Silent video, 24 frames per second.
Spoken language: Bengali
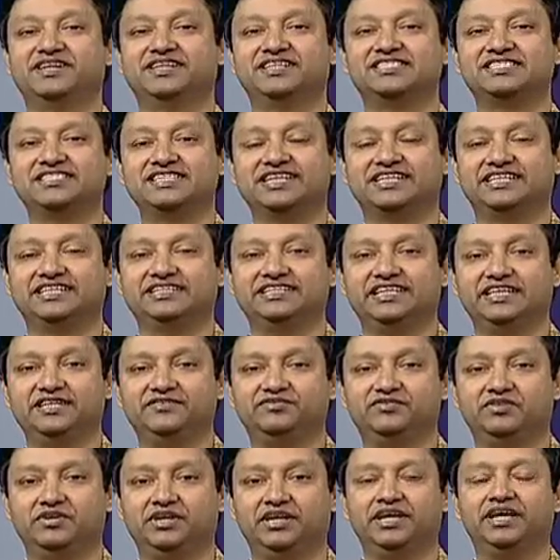আপনার কাছে একটা
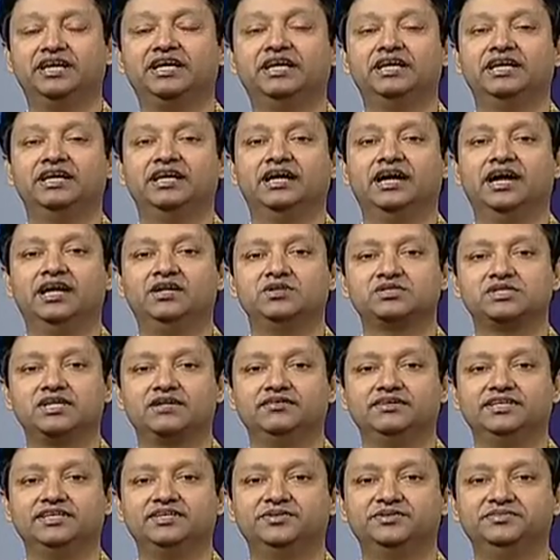টেলিফোন নিয়ে হ্যালো
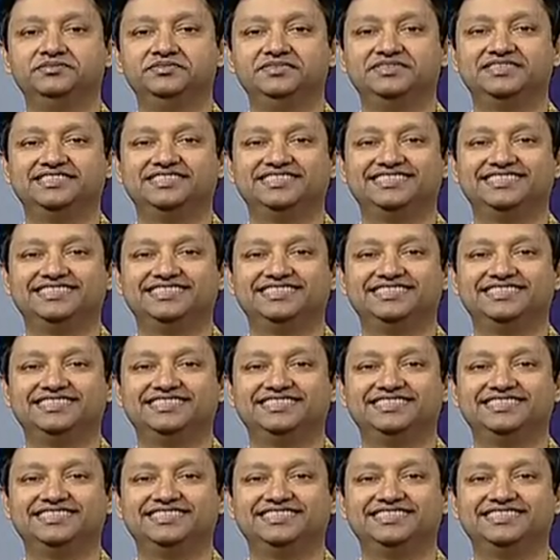আসসালামু আলাইকুম